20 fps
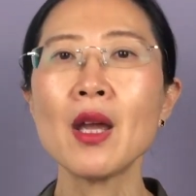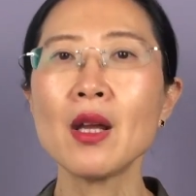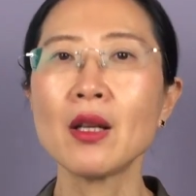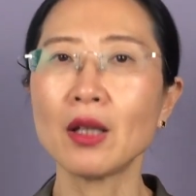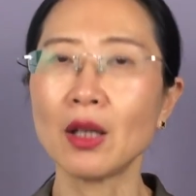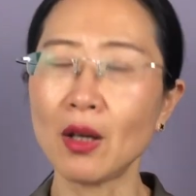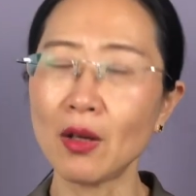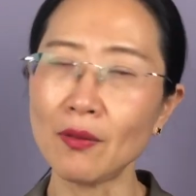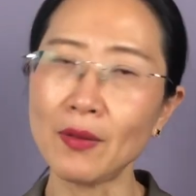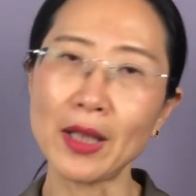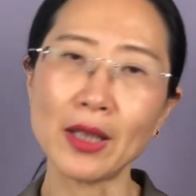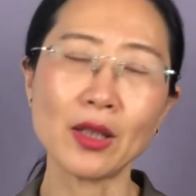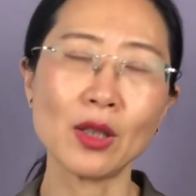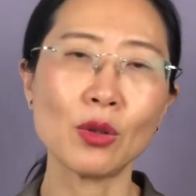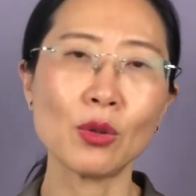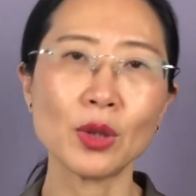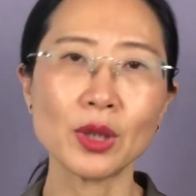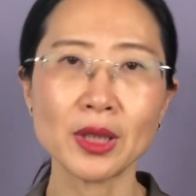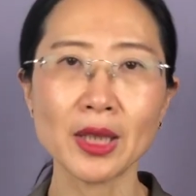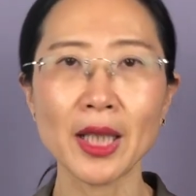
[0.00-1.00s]
然后晚上
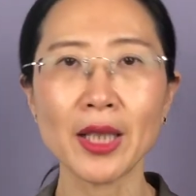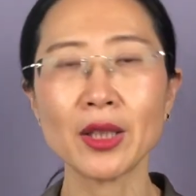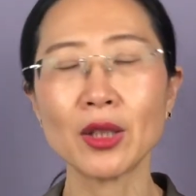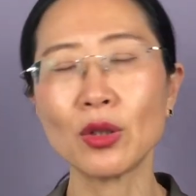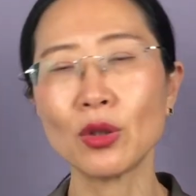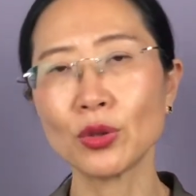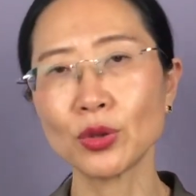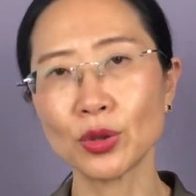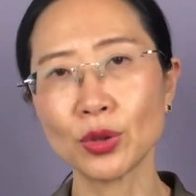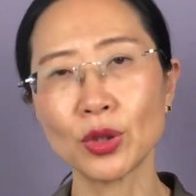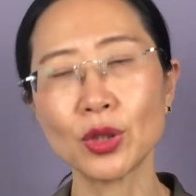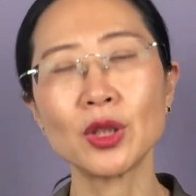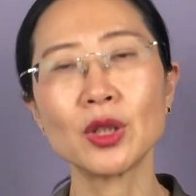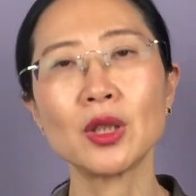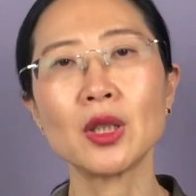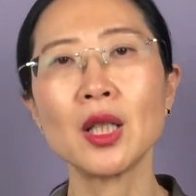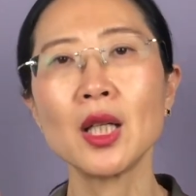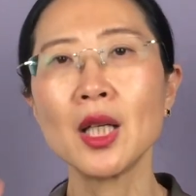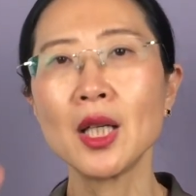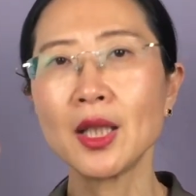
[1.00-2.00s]
回家以后就
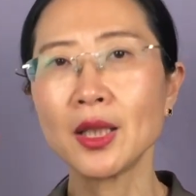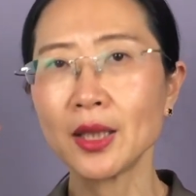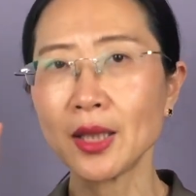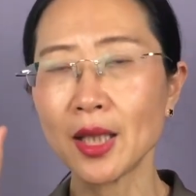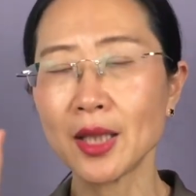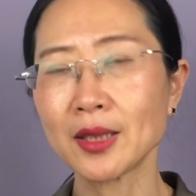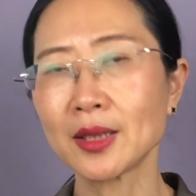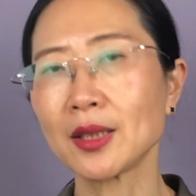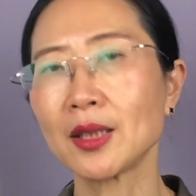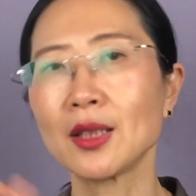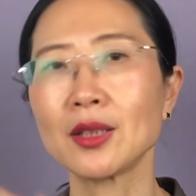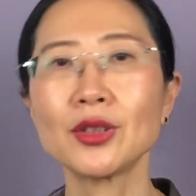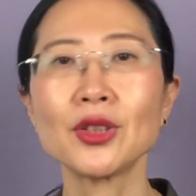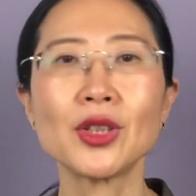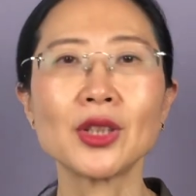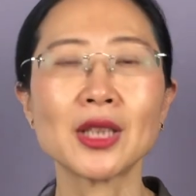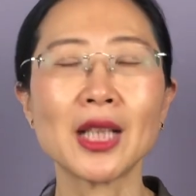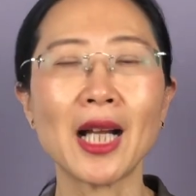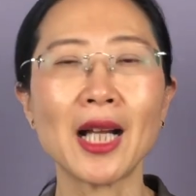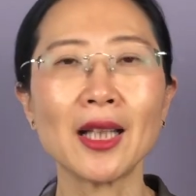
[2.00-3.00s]
喝叶子的
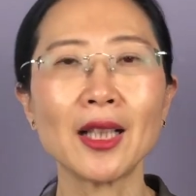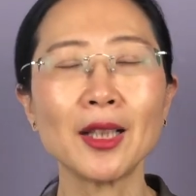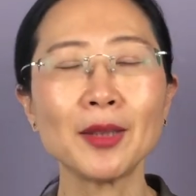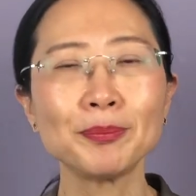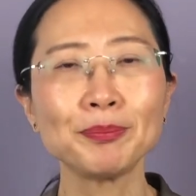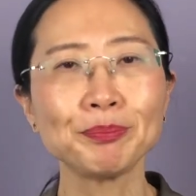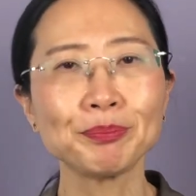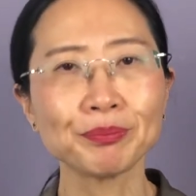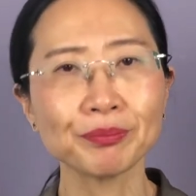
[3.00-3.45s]
热茶了。